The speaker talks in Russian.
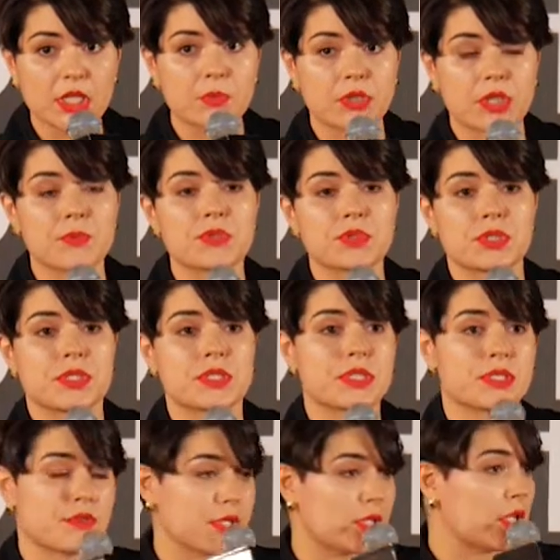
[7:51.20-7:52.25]
потому что это
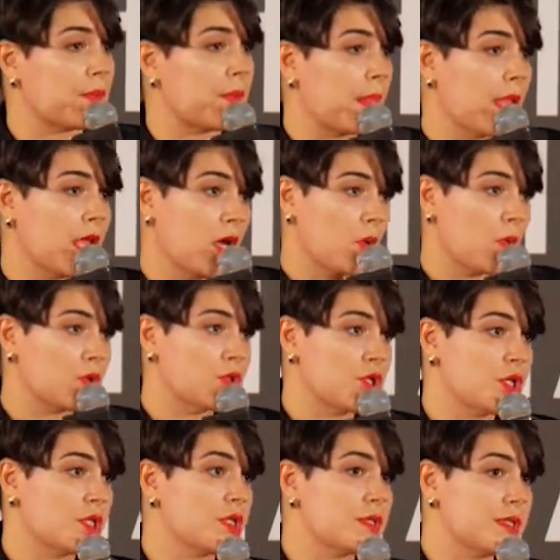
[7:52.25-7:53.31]
действительно
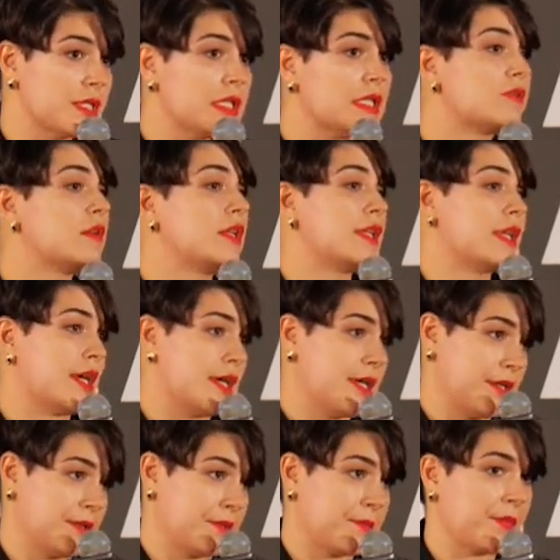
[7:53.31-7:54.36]
очень сильно
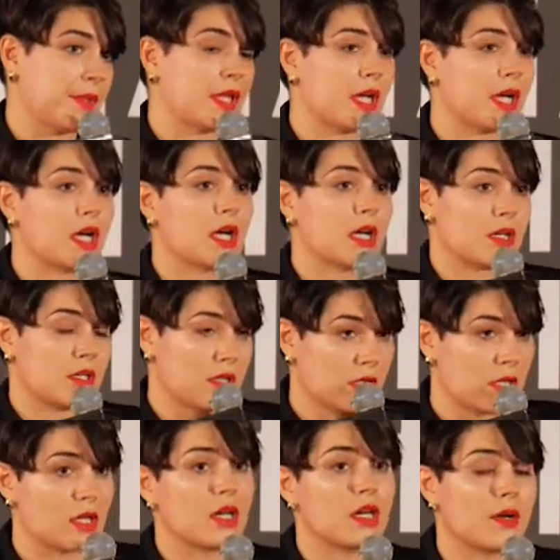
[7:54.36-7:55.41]
влияет
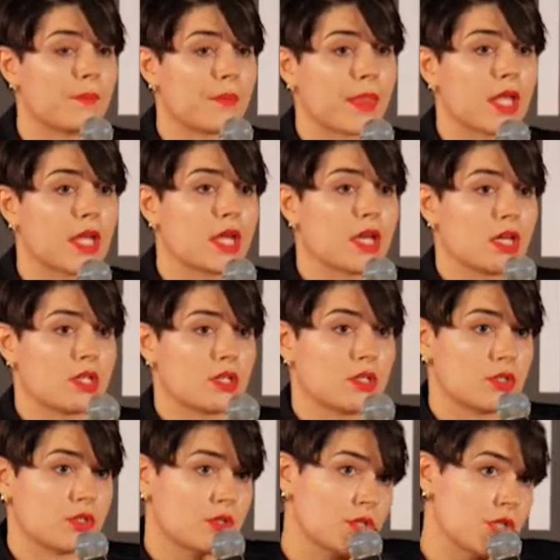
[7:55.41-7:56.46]
на э,
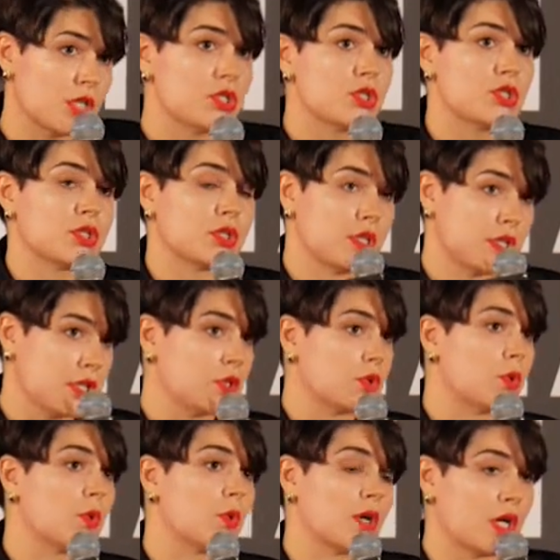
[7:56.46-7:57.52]
э женщин и на
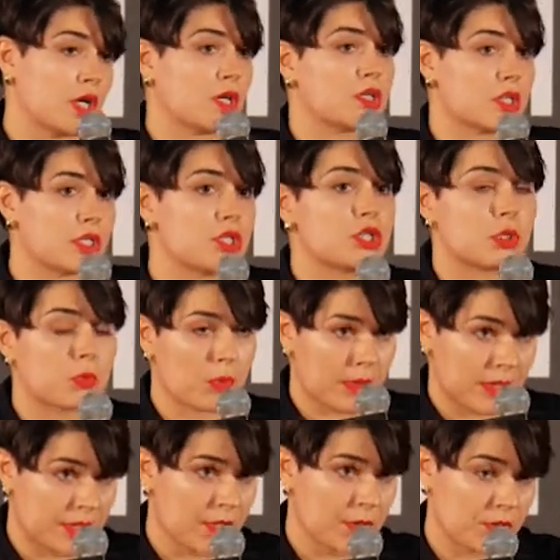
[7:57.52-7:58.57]
то, как женщины
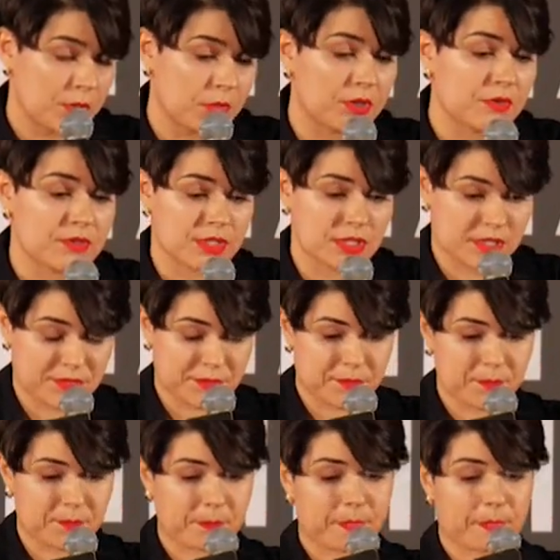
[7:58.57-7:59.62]
попадают именно в стресс.
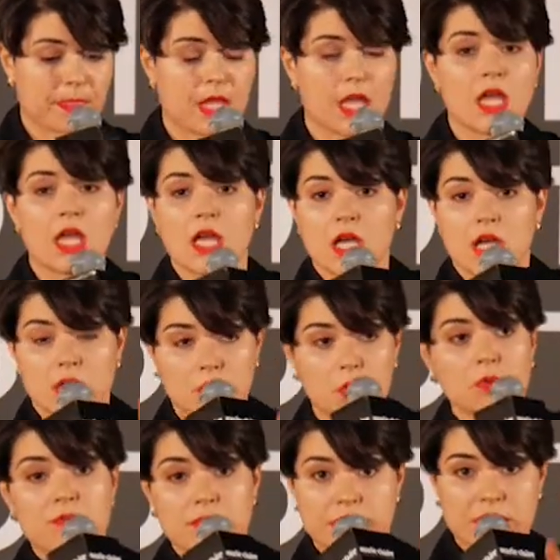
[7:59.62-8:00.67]
Но
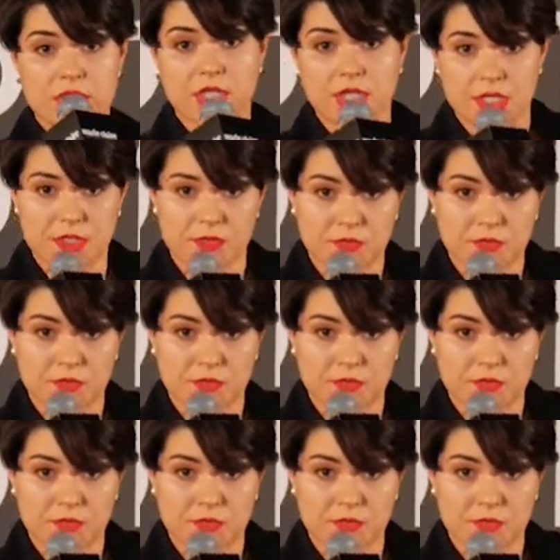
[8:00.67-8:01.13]
ну, возвращаясь